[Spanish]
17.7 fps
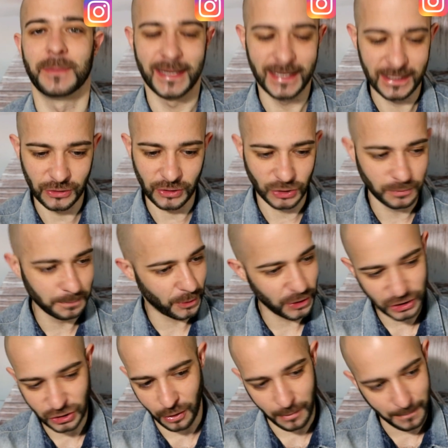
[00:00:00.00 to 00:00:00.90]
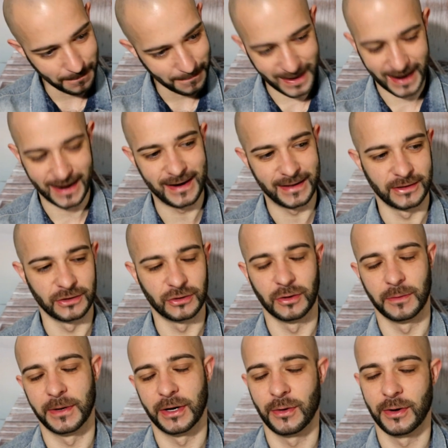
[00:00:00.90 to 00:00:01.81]
Piquito es un poquito más
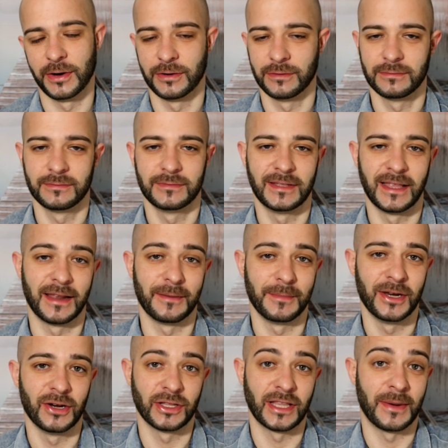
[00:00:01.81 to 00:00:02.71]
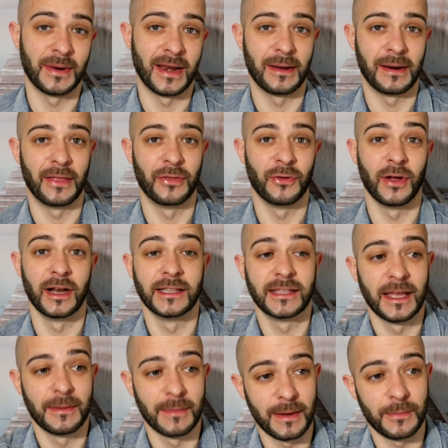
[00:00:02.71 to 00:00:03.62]
lento, pero bueno, termino también hablando
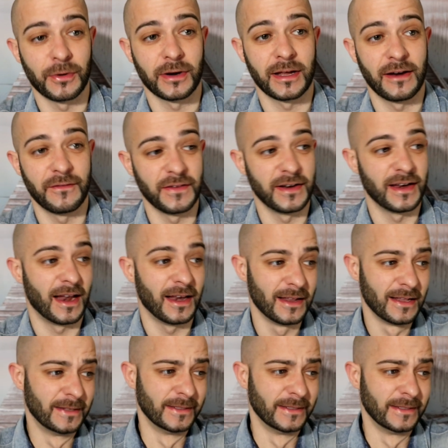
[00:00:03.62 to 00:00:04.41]
del tema porque al final